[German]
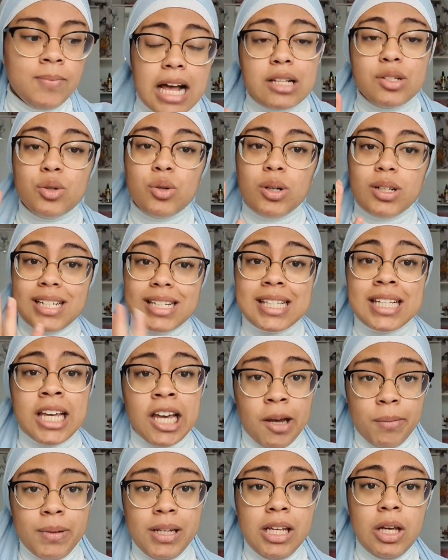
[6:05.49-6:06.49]
Also
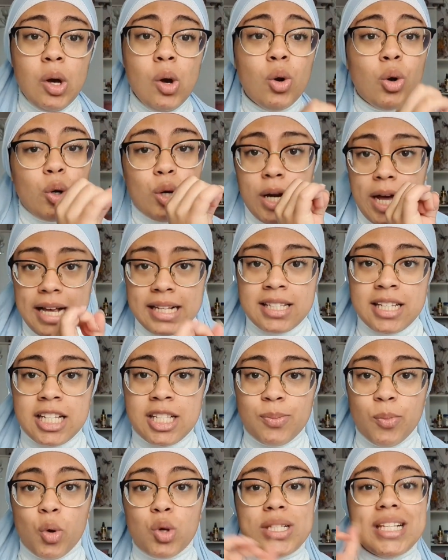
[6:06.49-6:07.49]
Diskriminierung und
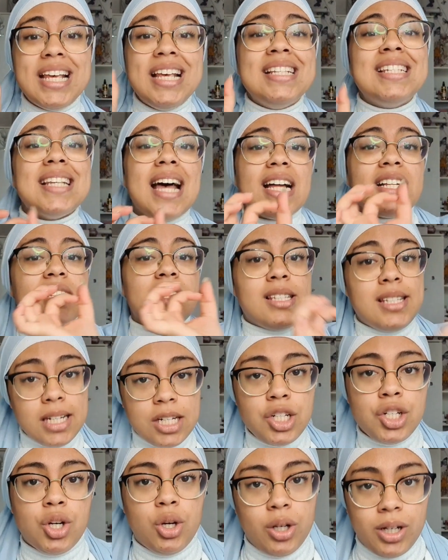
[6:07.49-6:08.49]
Rassismus ist an
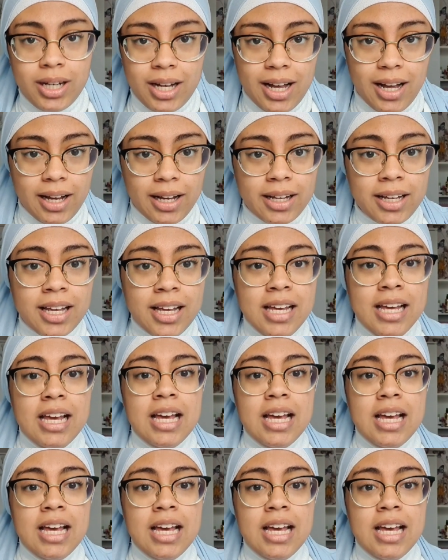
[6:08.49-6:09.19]
sich schon krank.